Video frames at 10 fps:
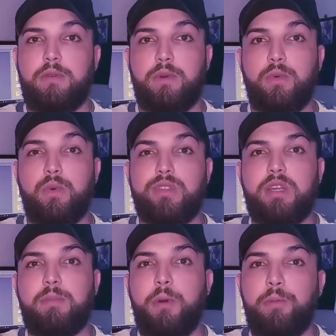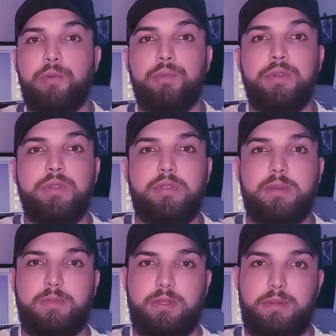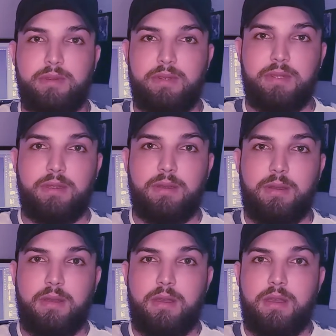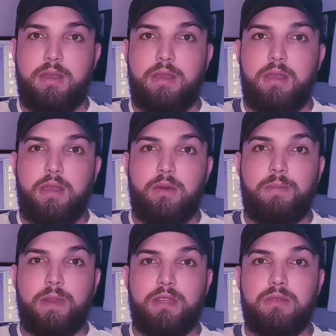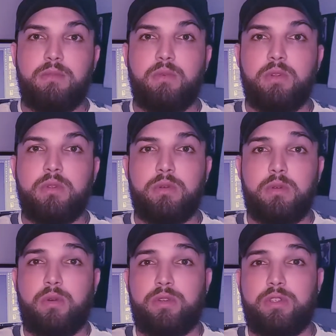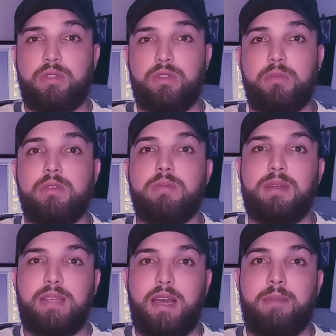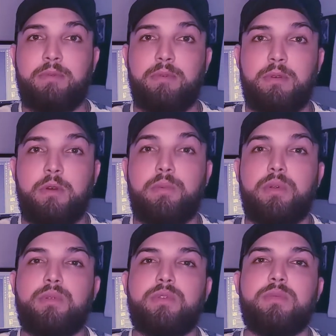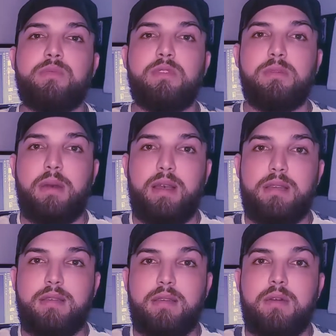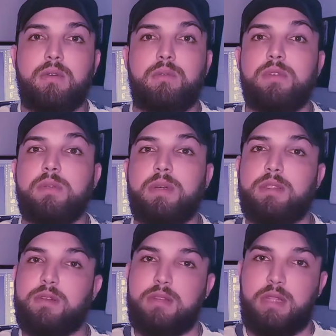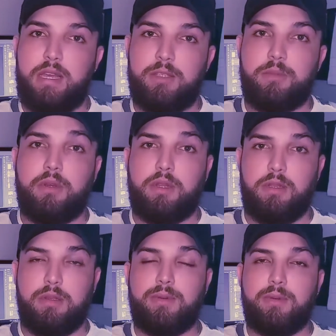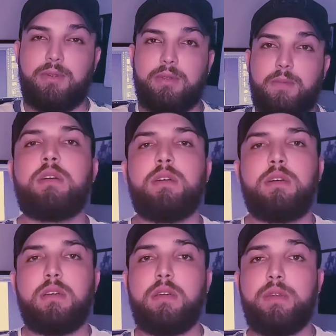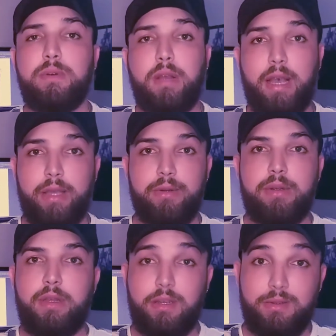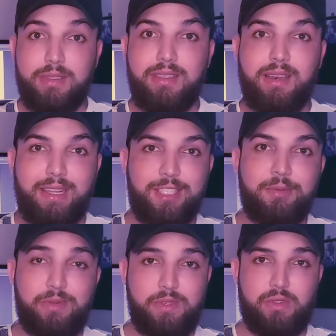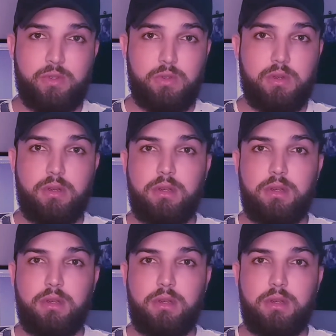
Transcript: Foi um curso que poupou muito tempo da minha vida. Eu aprendi muito. Hoje em dia eu sou muito mais rápido, eu produzo muito mais, com muito mais velocidade porque desse curso. E o Caio é um excelente professor.